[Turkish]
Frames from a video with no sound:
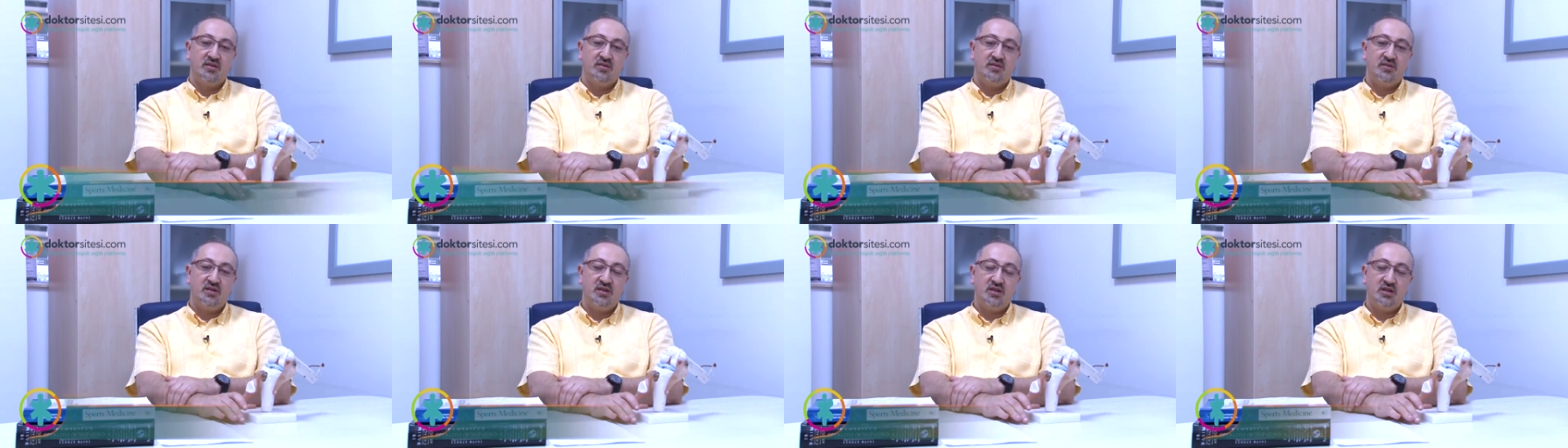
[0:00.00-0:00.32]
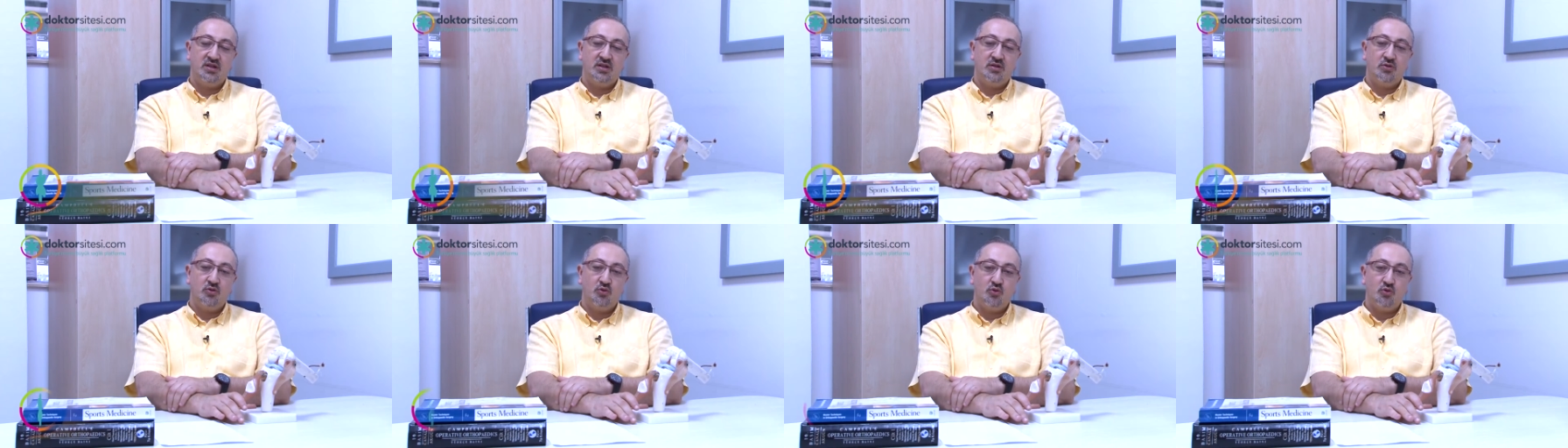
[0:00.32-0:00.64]

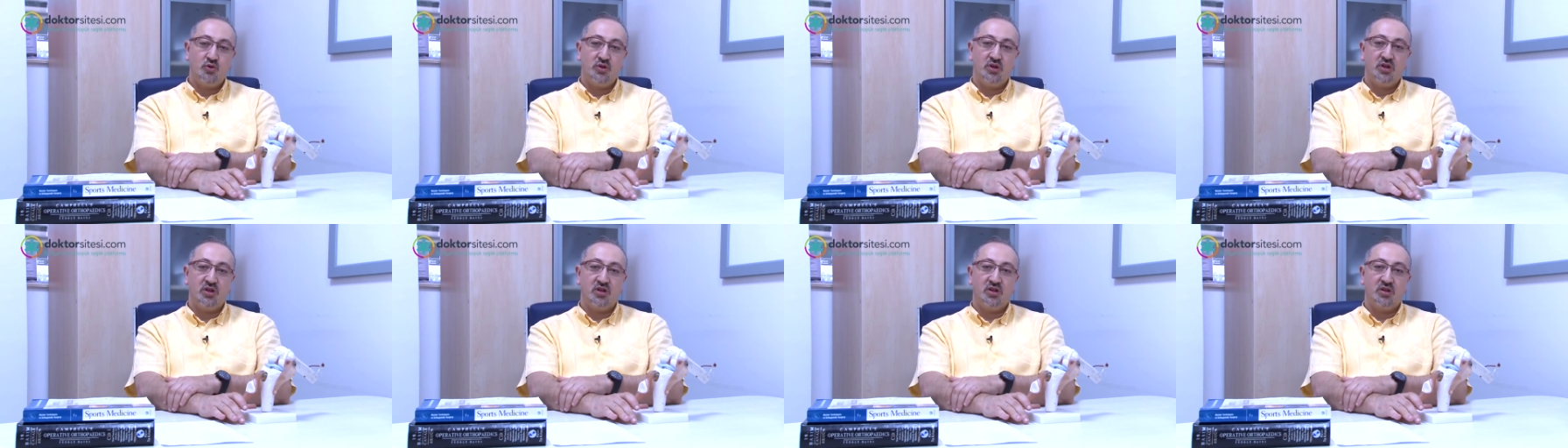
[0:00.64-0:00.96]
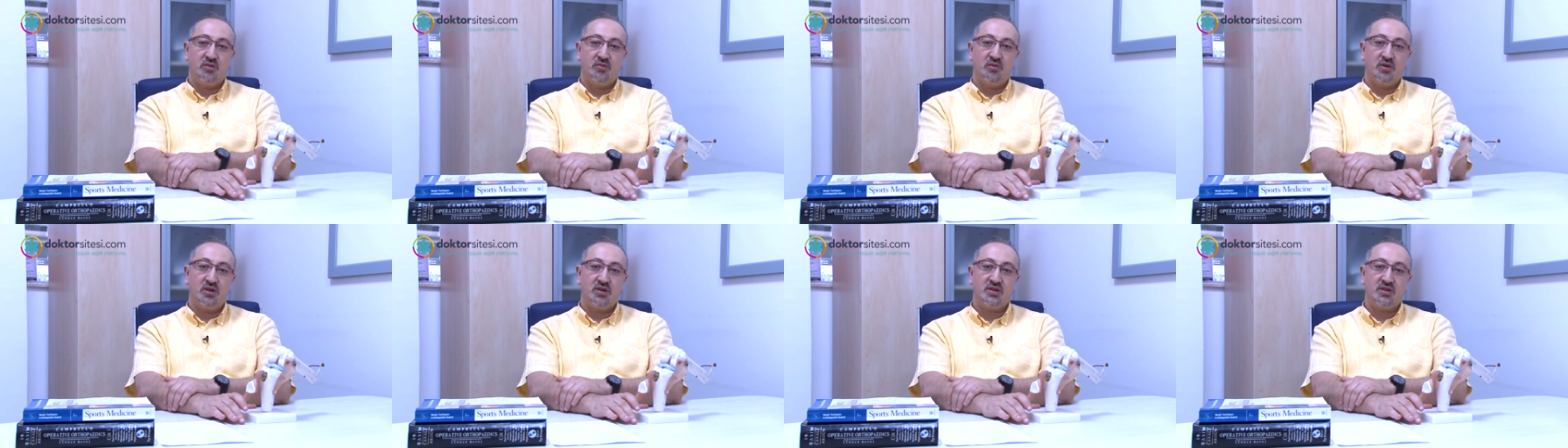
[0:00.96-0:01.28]
dizinin
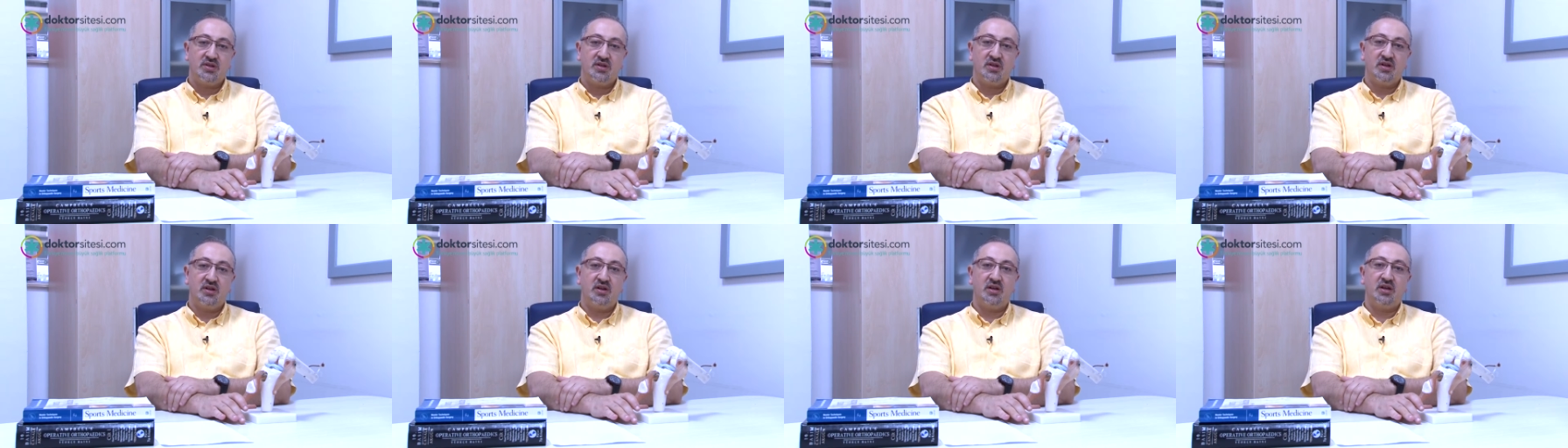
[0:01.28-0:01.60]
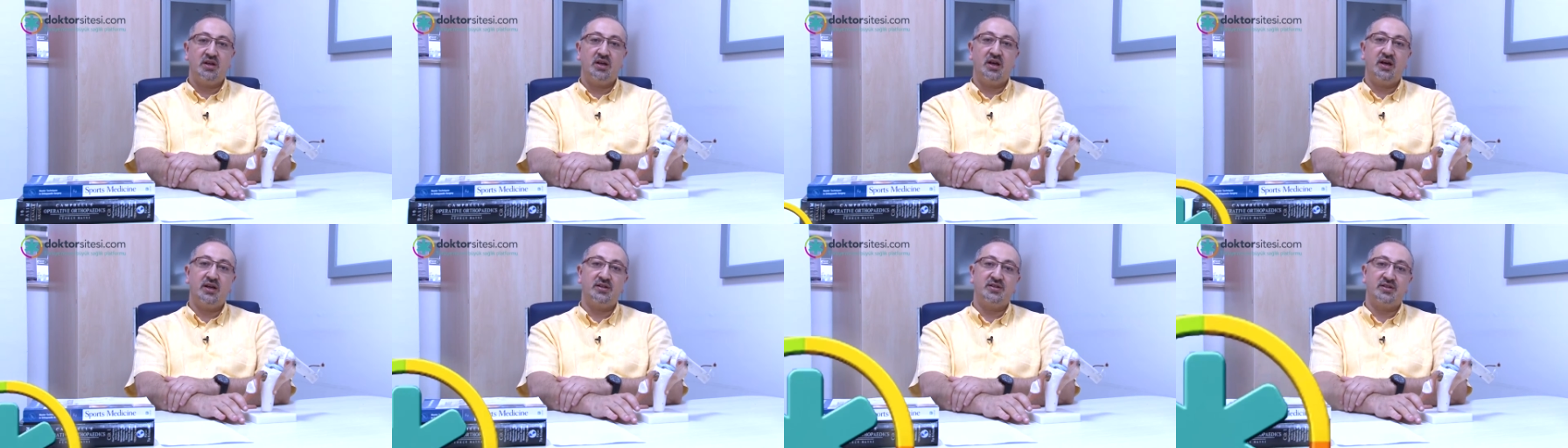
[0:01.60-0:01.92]
üzerine bastırarak yer